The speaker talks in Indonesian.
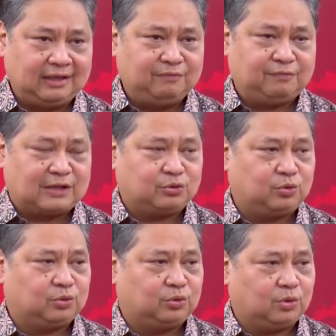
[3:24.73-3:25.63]

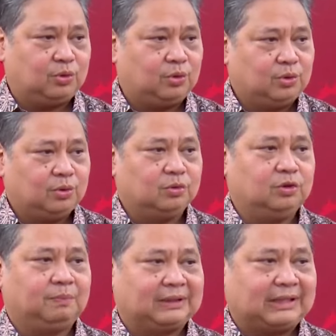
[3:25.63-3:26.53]
infrastruktur
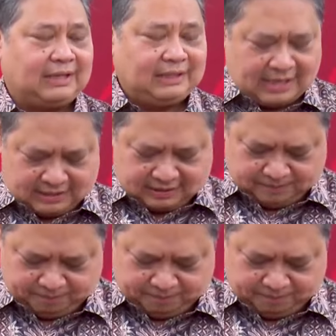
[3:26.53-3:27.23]
untuk pertanian